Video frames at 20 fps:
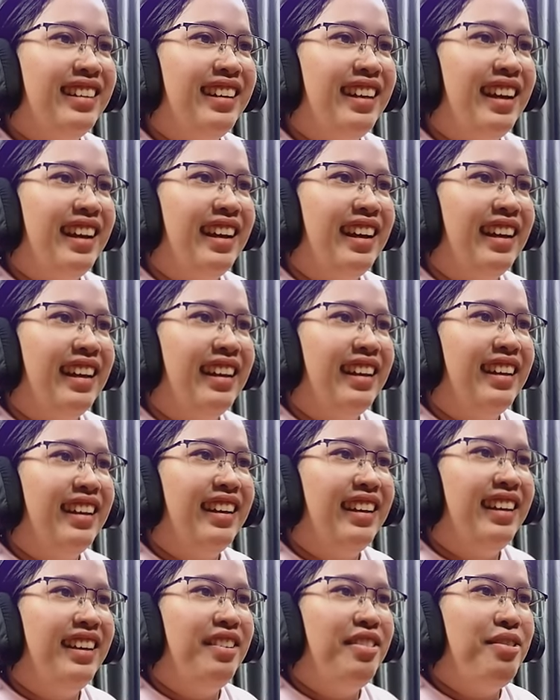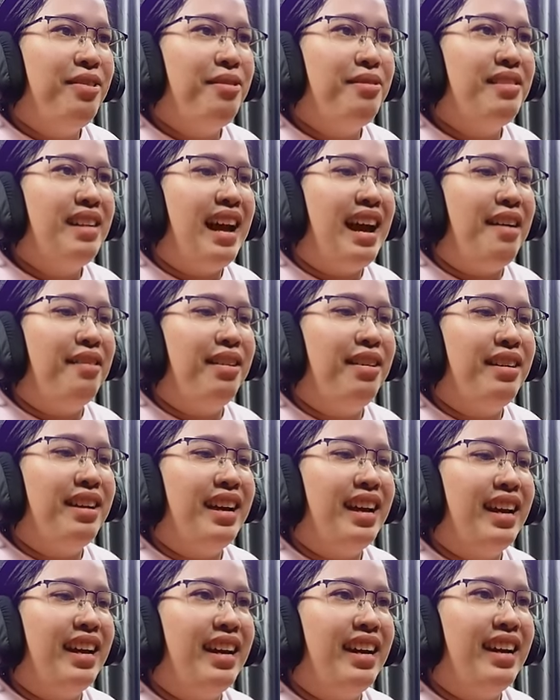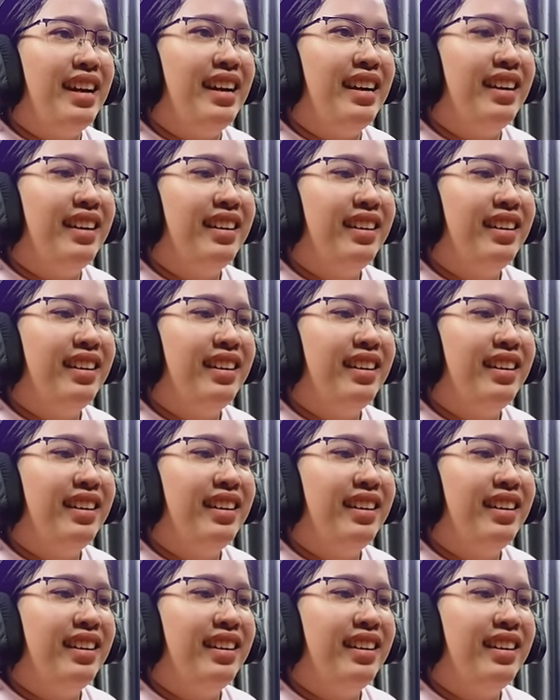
ไงโอ้หนาวแล้วไงอ่ะ